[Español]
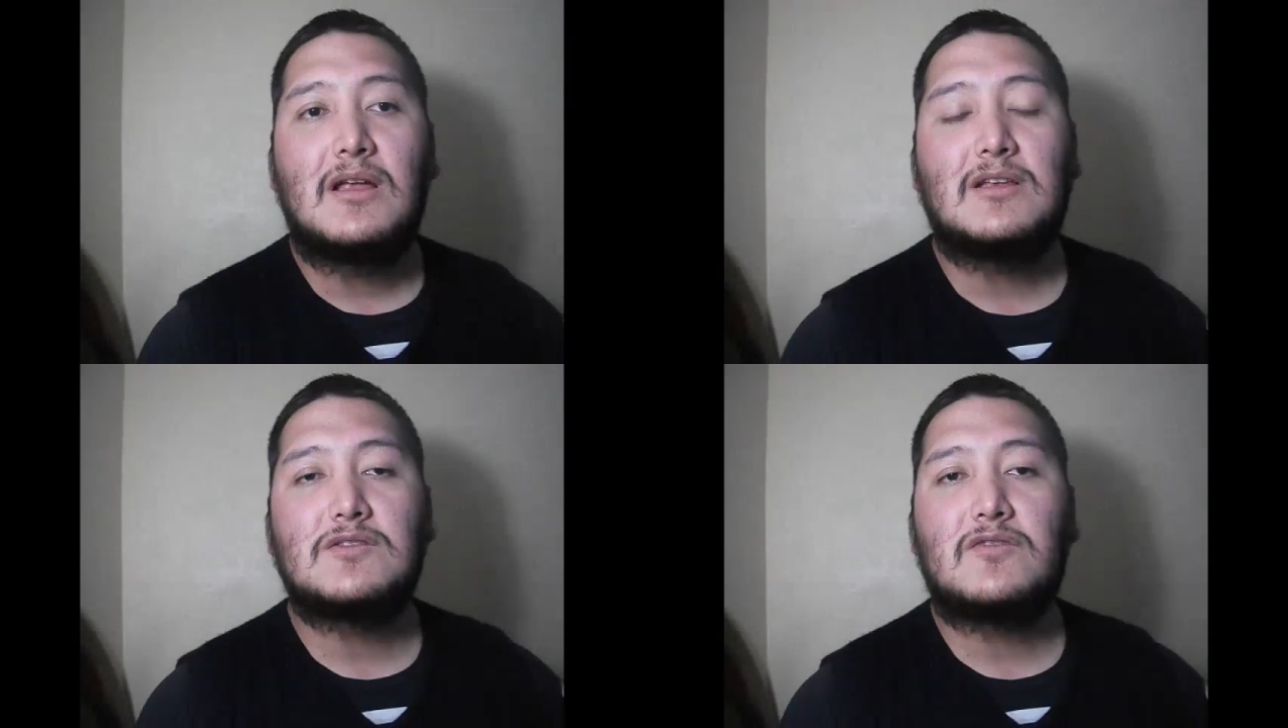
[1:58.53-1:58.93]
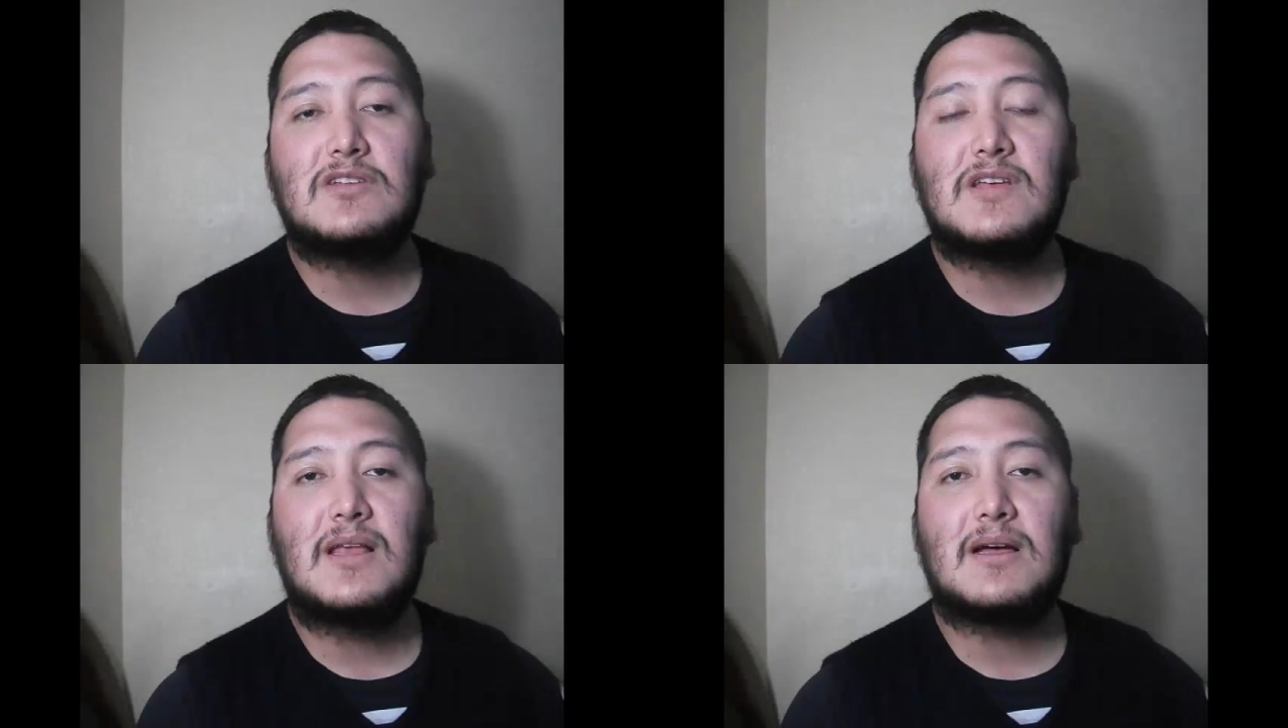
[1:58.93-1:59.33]
Les
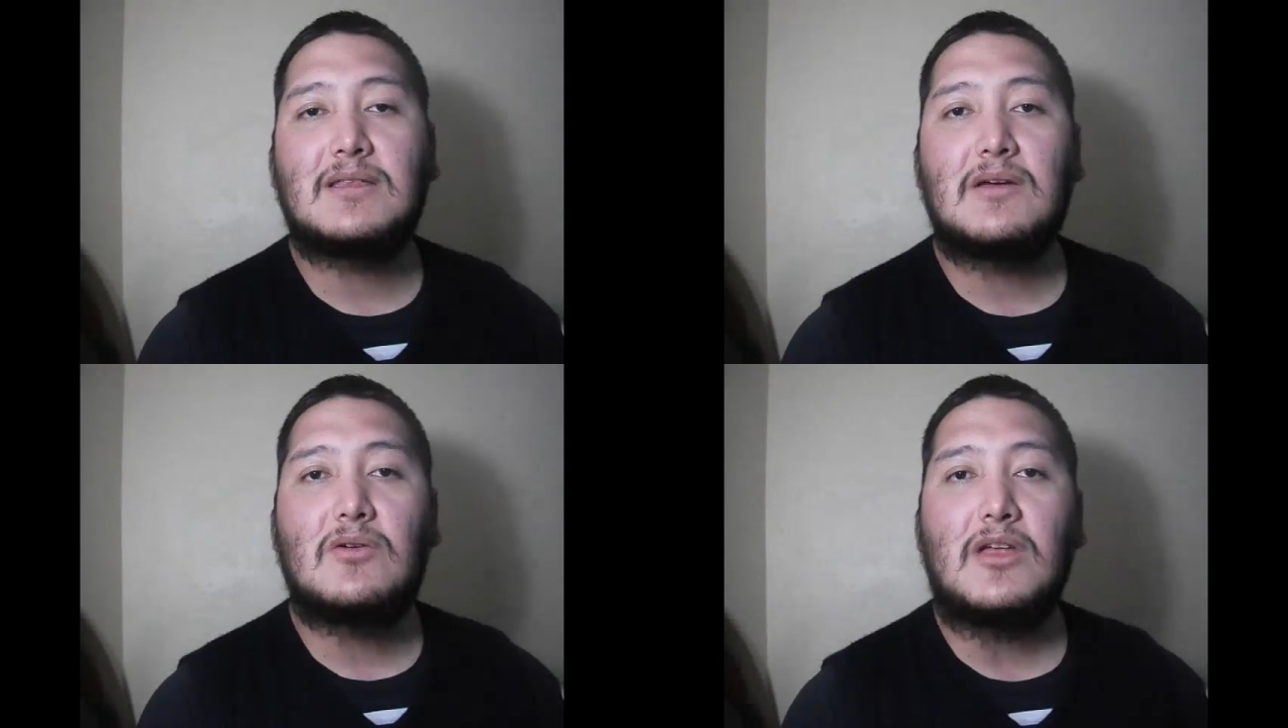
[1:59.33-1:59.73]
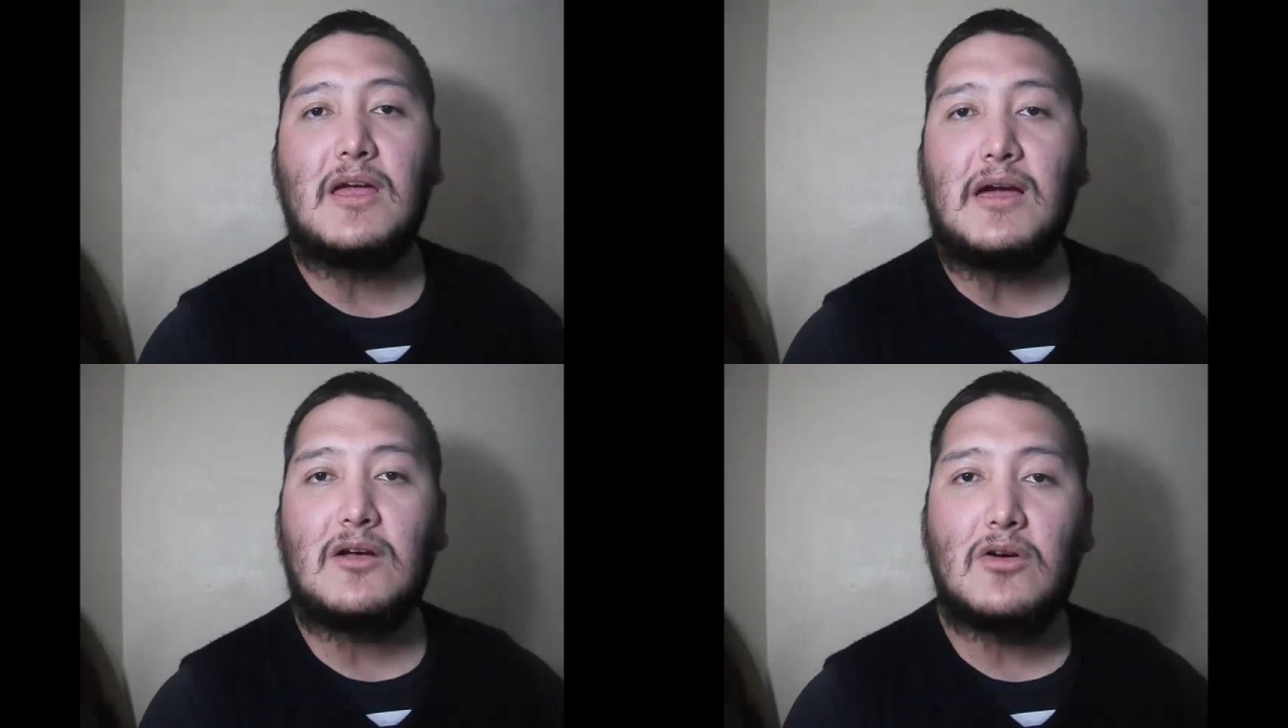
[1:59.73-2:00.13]
ofrece la
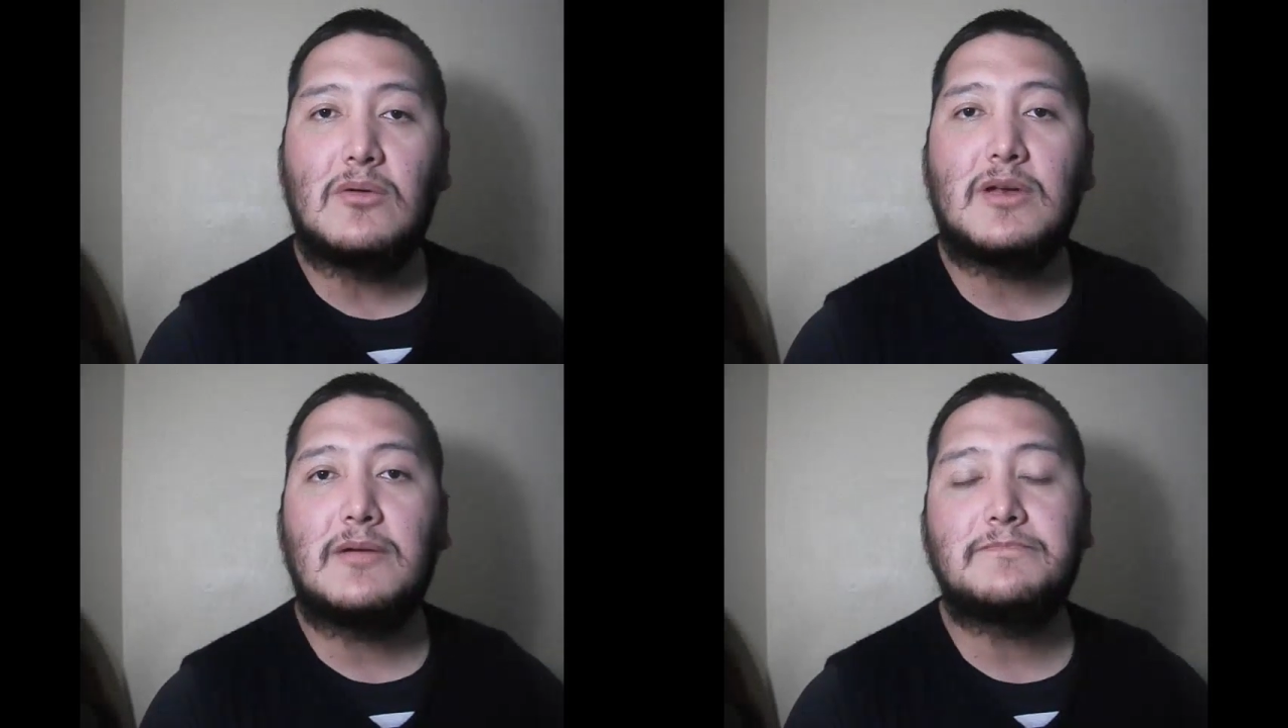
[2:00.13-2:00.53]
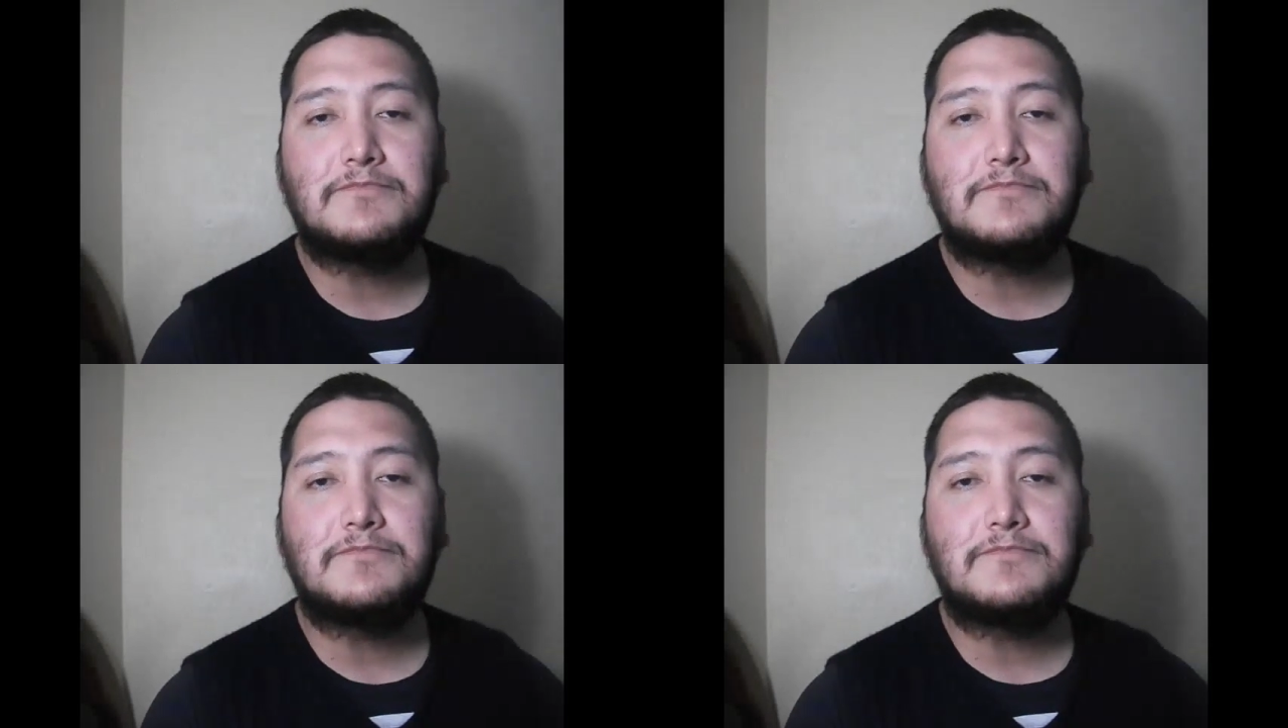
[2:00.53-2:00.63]
categoría cobre,